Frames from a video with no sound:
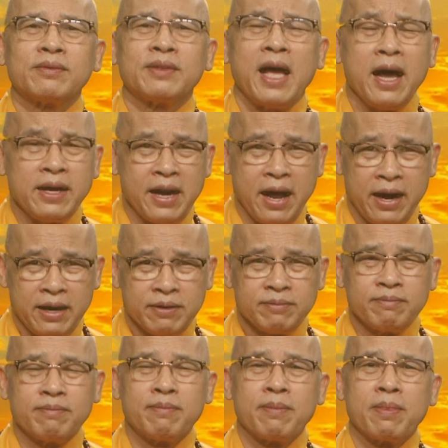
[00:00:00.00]
tai nạn
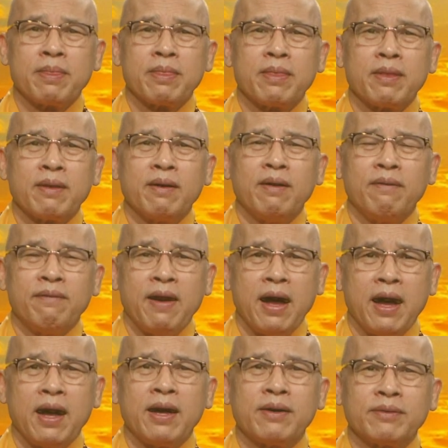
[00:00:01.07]

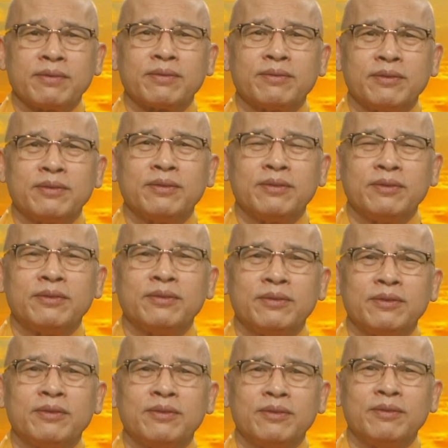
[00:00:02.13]
và
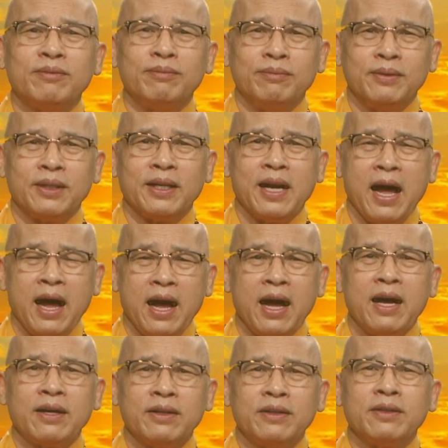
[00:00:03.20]
mình
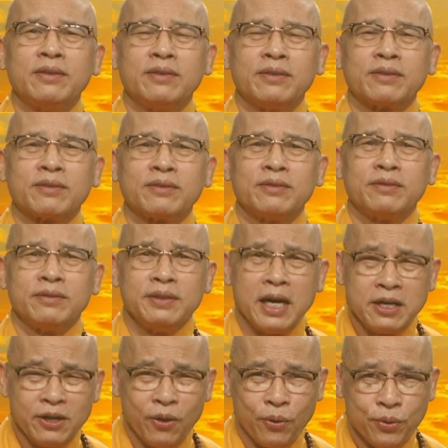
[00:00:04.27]
đã
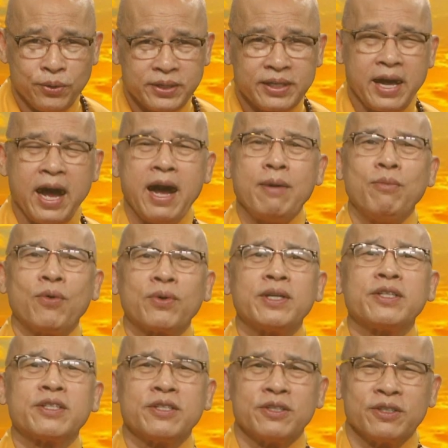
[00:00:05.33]
đánh đổi cả một
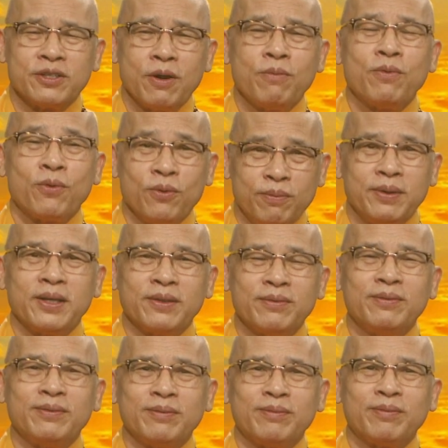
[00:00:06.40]
cái sự sống của mình
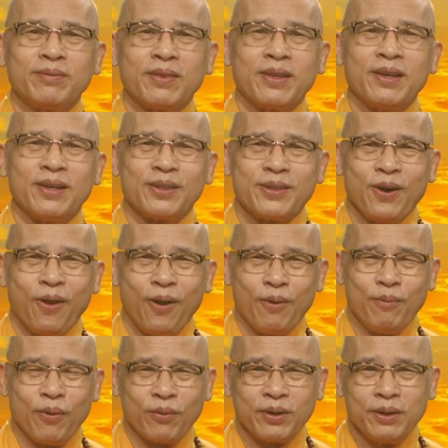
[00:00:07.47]
à, cho
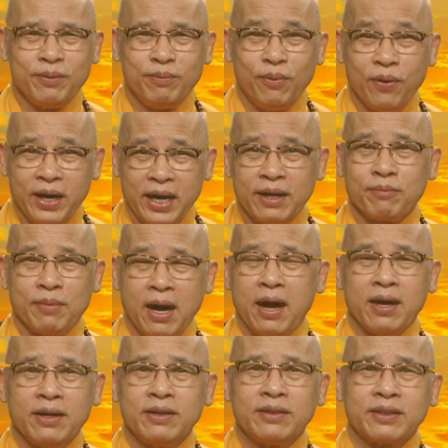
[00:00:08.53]
một cái món ăn mà
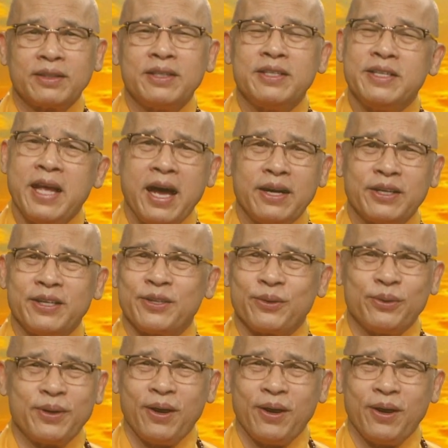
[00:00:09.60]
cái giá trị của